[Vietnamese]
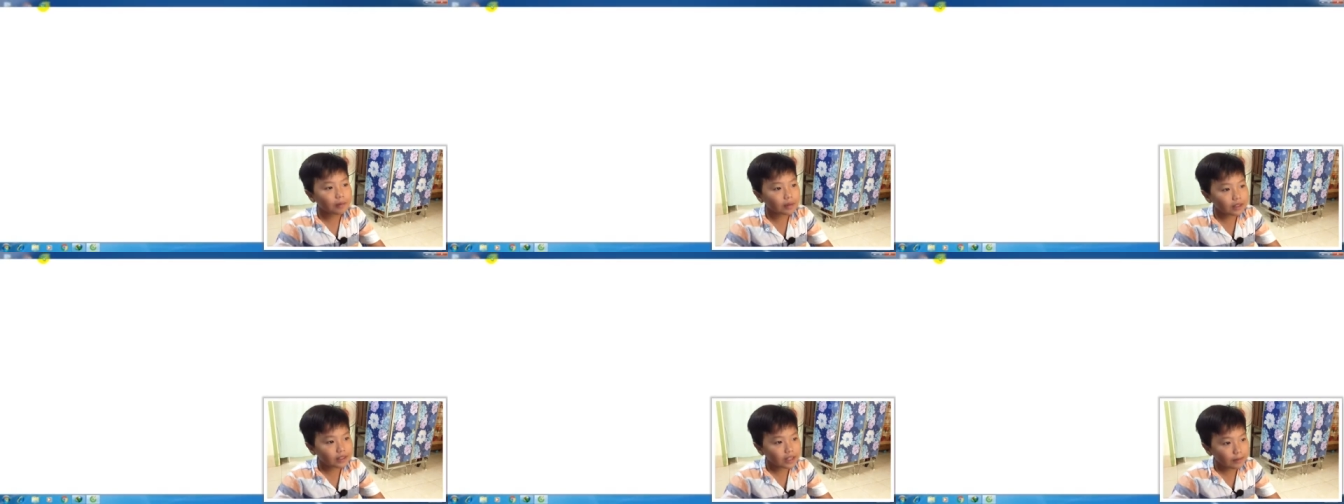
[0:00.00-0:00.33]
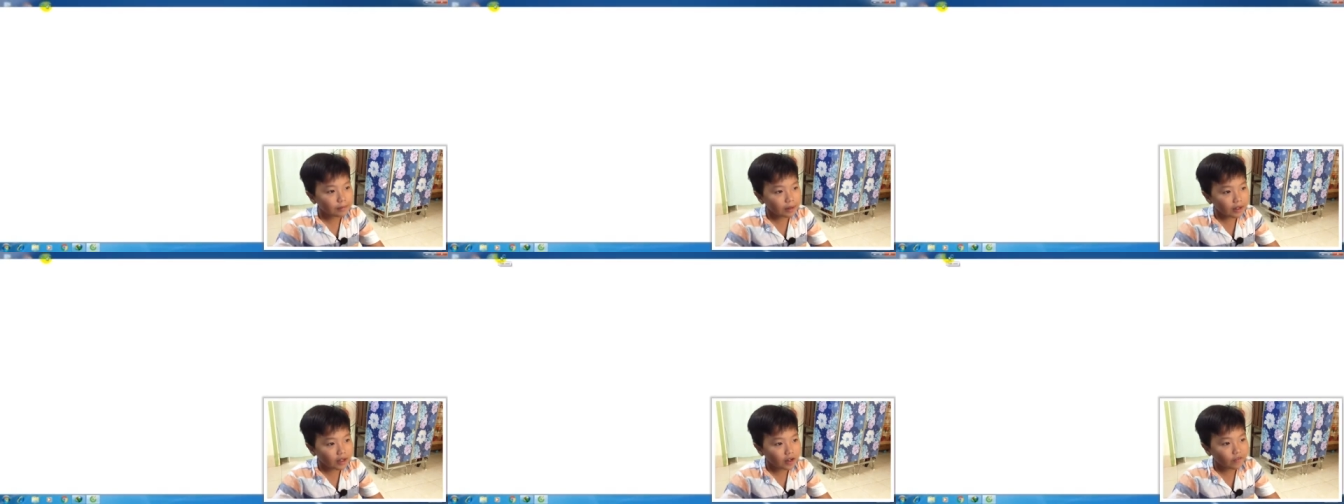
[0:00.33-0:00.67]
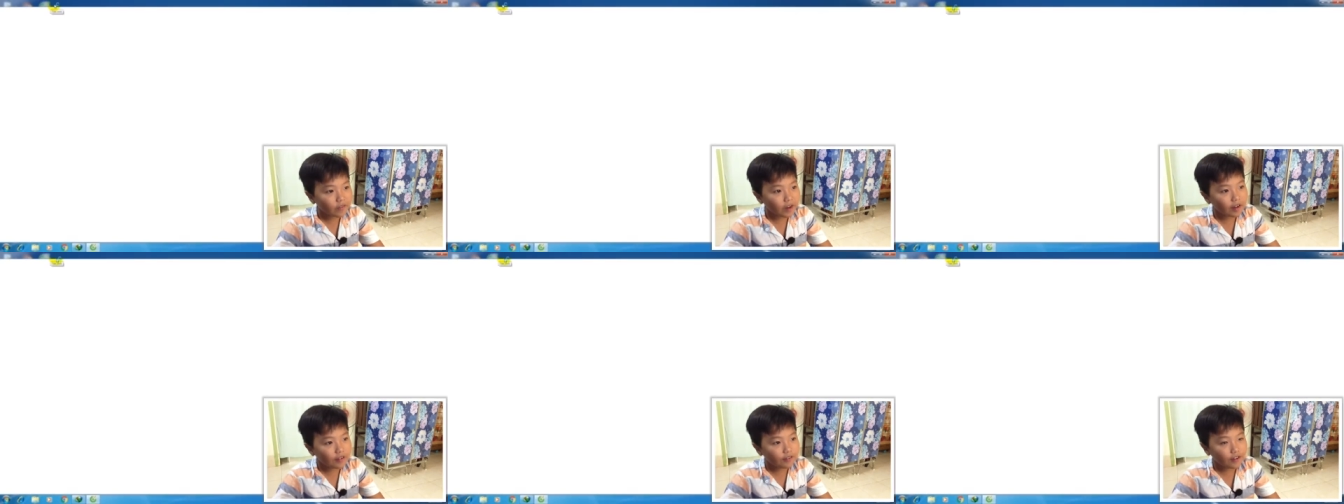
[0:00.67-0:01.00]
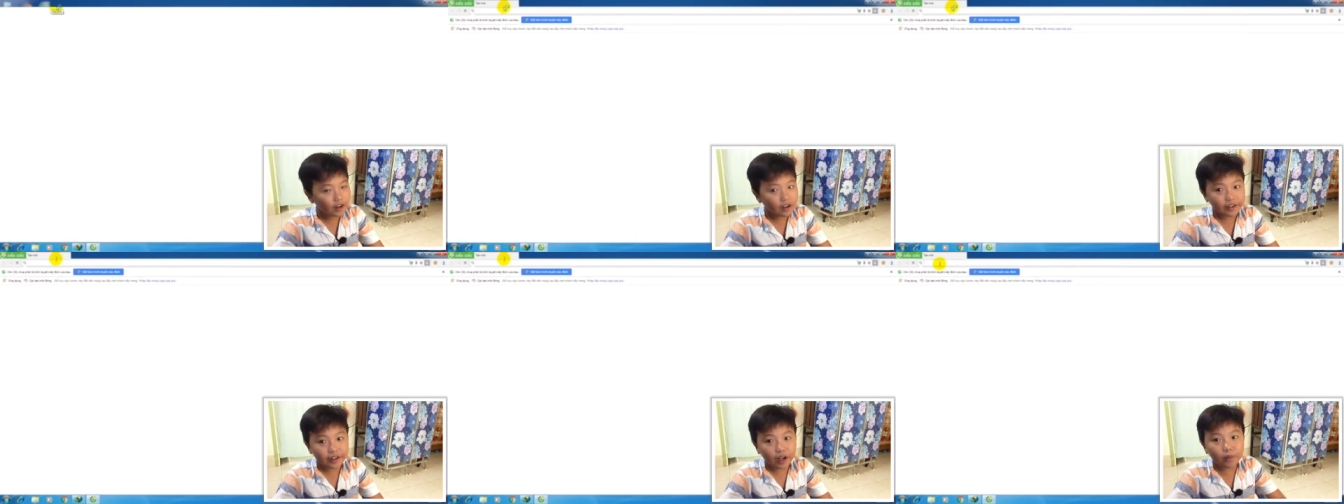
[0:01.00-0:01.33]
mình sẽ bắt đầu vào
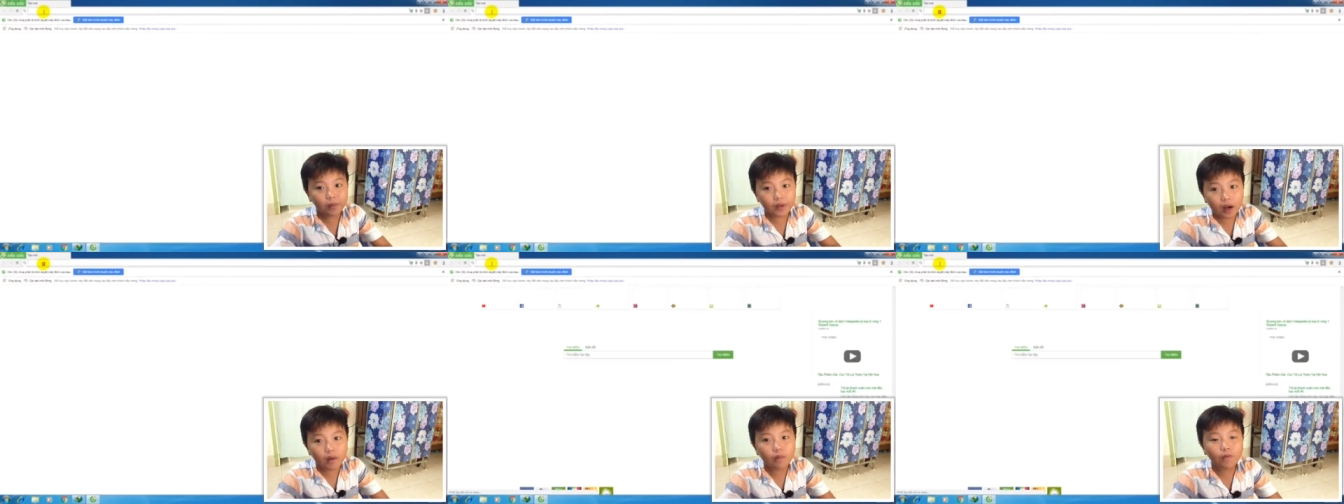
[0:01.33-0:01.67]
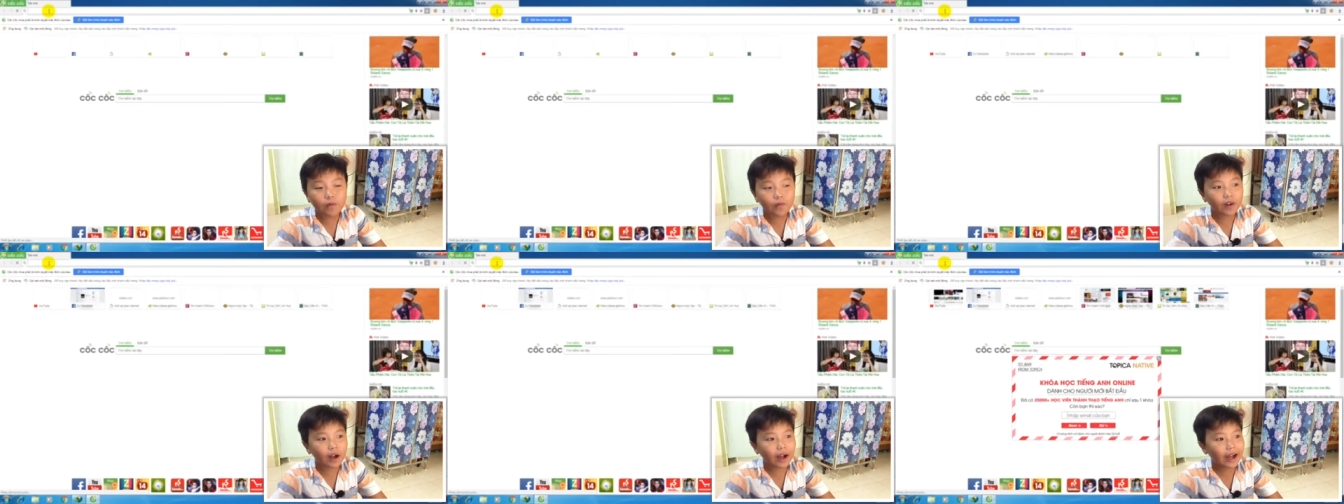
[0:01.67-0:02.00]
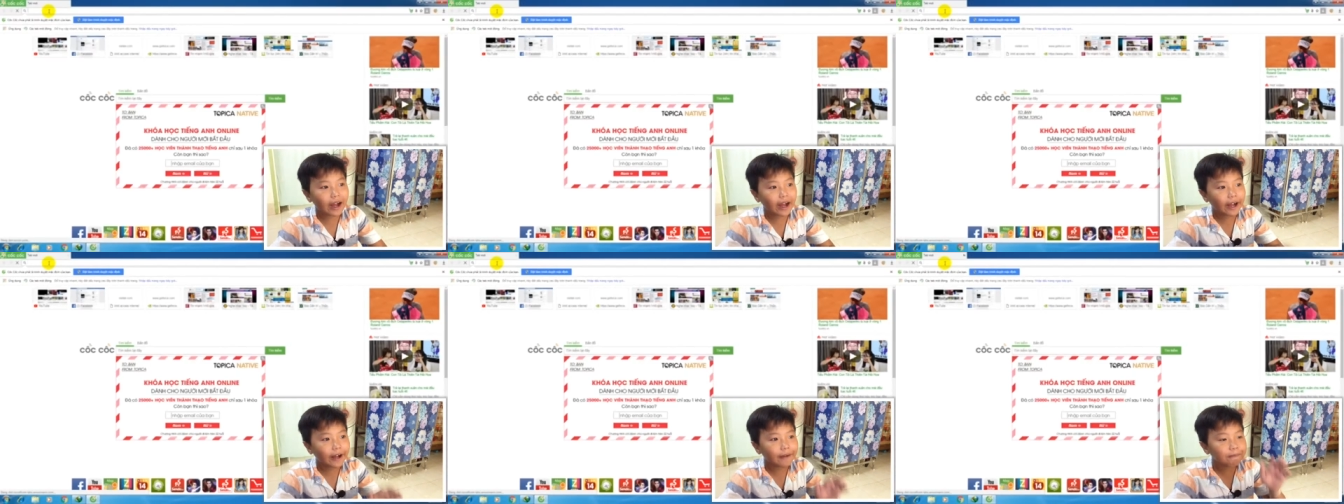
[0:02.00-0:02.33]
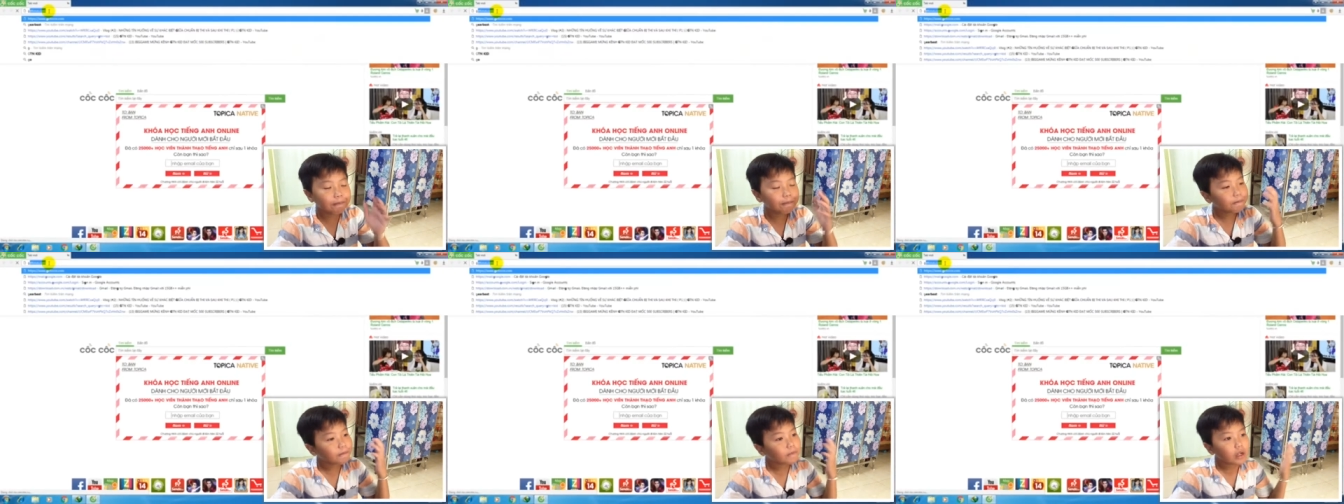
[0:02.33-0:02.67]
phần cốc cốc và
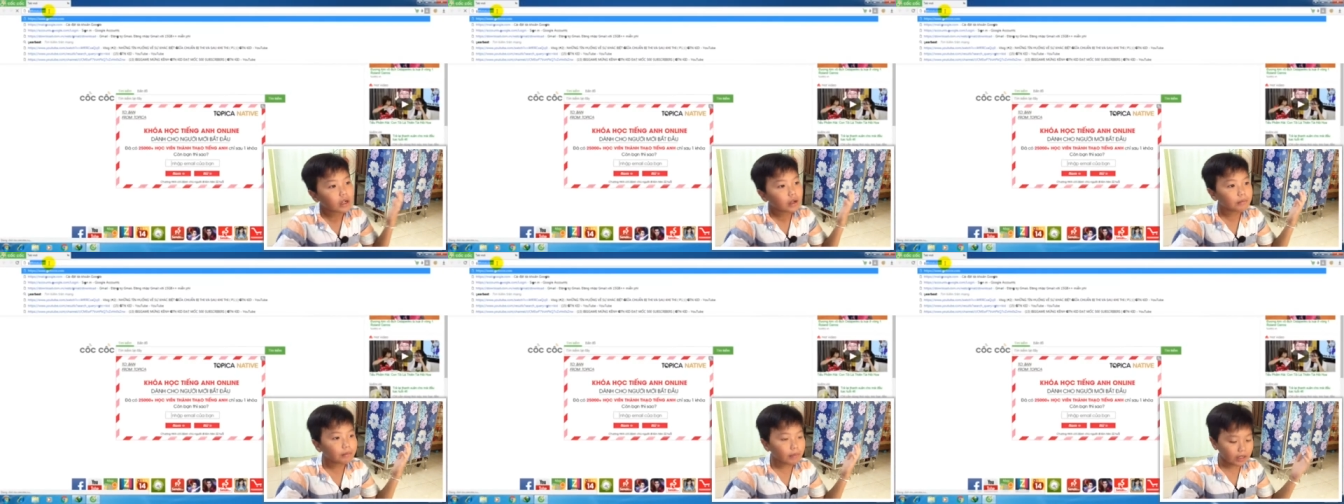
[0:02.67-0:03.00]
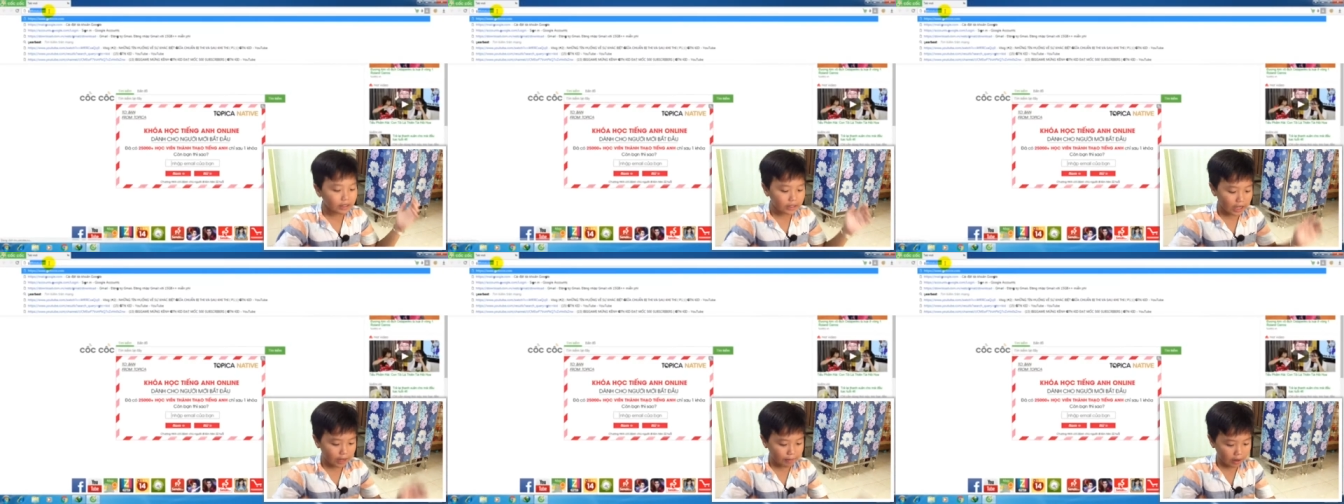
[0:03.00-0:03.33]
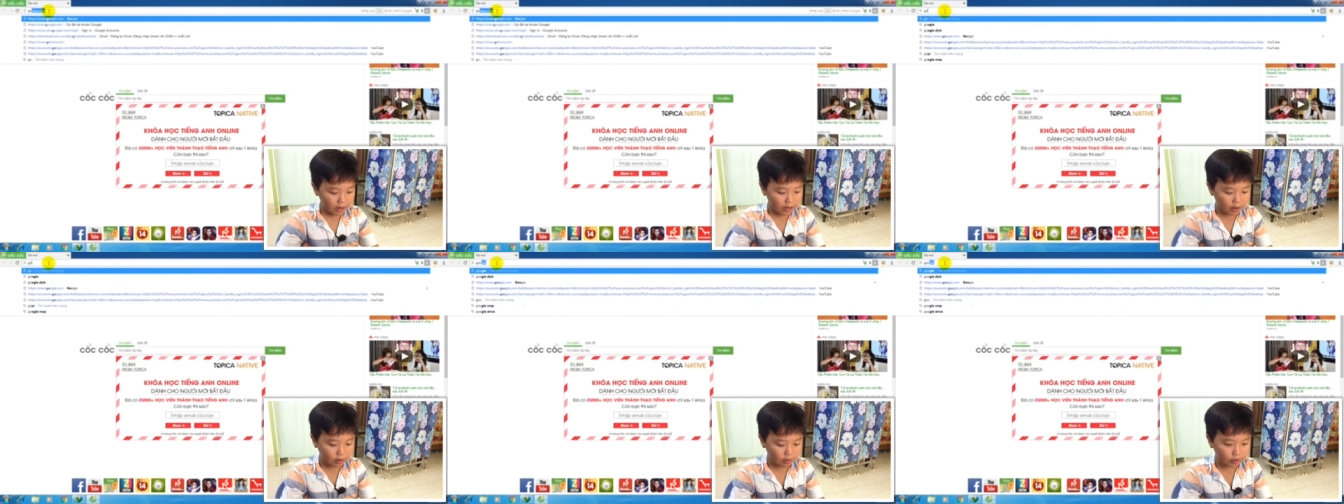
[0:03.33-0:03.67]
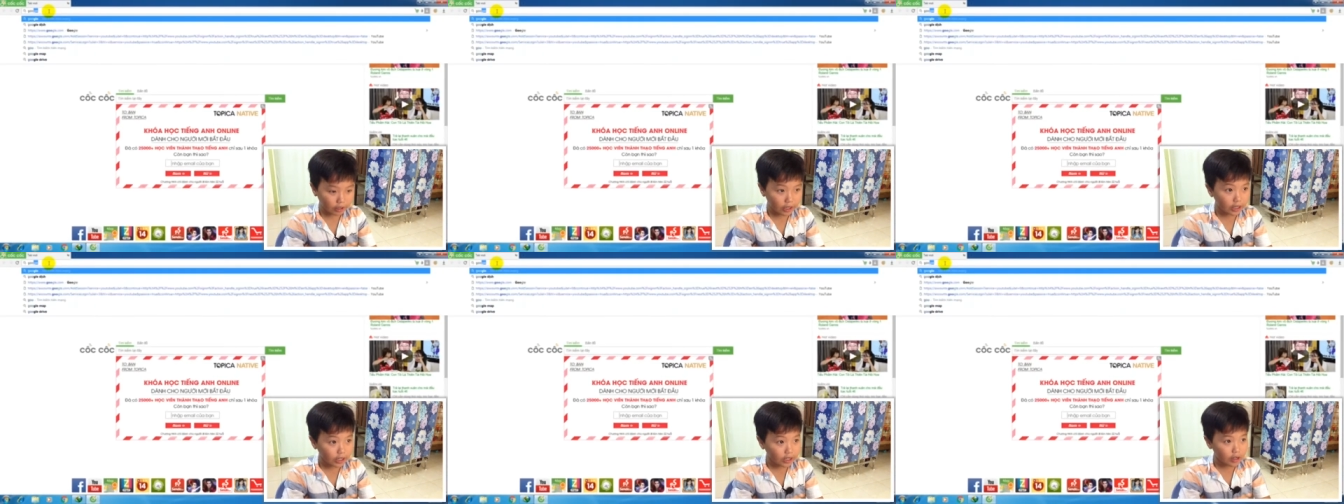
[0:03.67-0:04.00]
mình sẽ bắt đầu
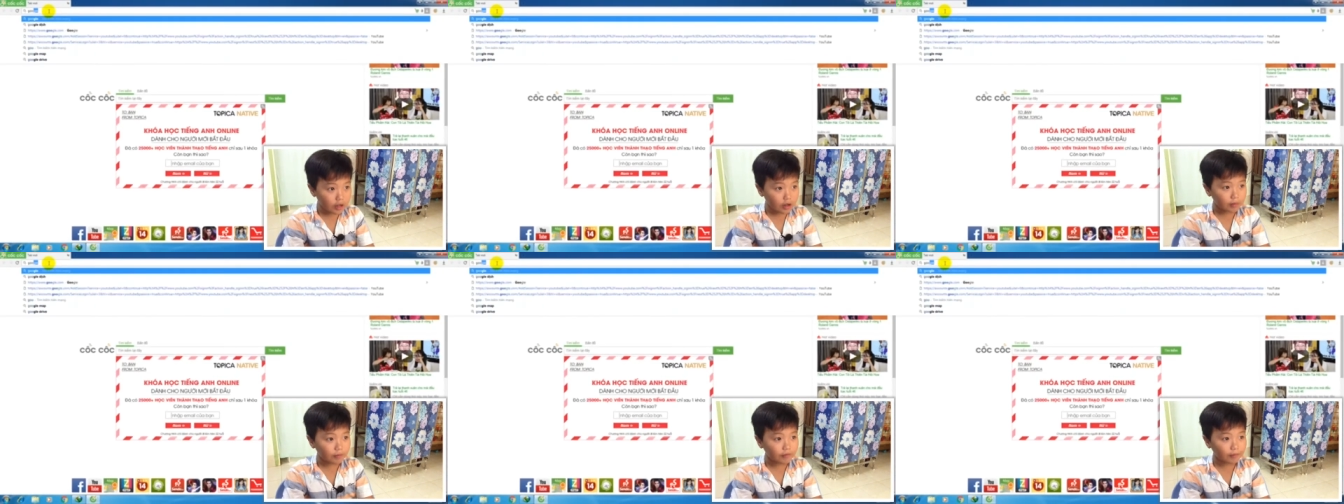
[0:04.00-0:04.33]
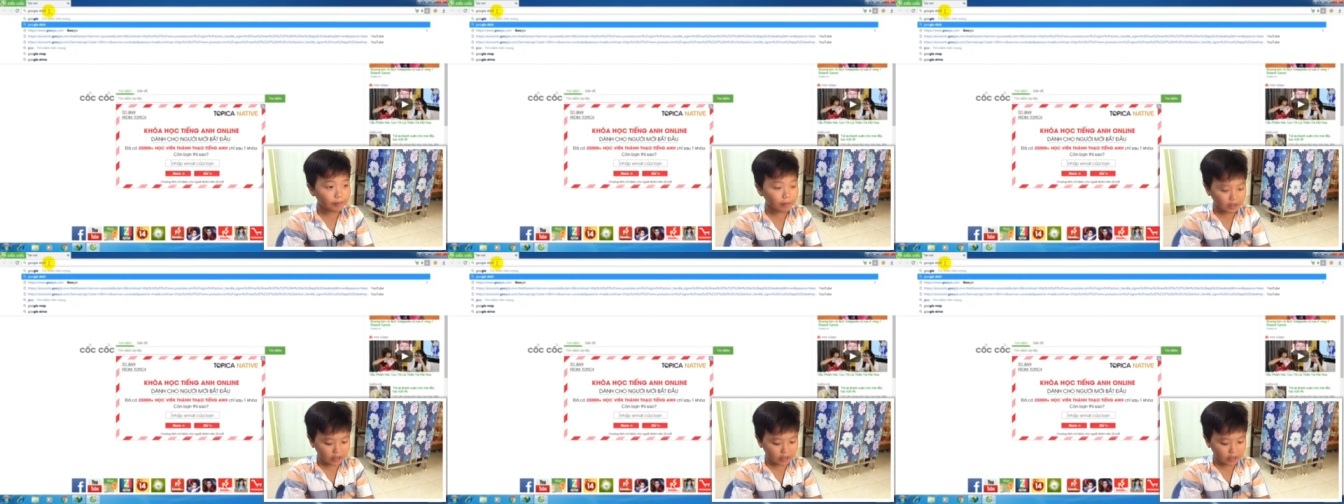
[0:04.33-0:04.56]
ghi mình